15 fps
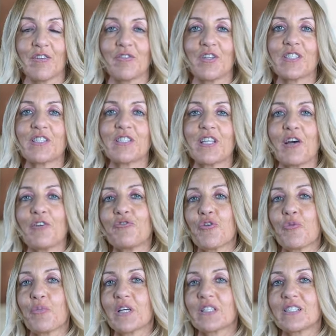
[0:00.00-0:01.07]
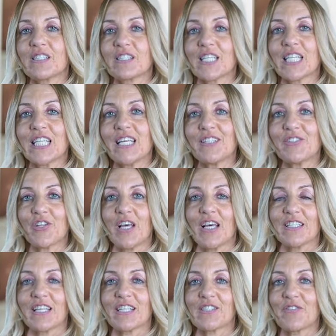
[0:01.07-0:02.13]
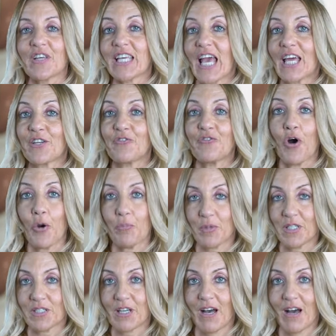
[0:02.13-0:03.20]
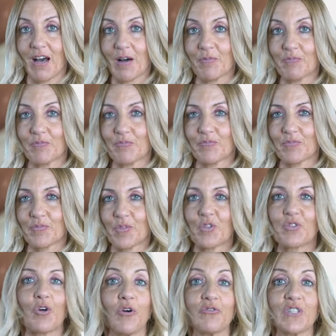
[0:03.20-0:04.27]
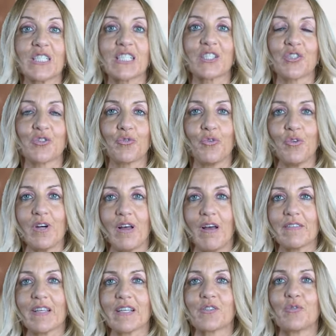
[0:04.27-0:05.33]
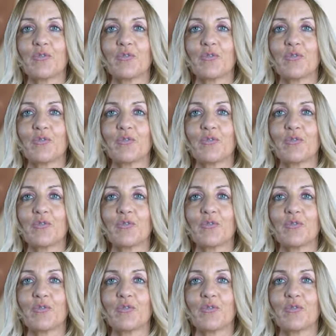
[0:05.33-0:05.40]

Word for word: Wir sind dafür prädestiniert, dass wir gerne Vorbilder haben. Und oft ist es so, dass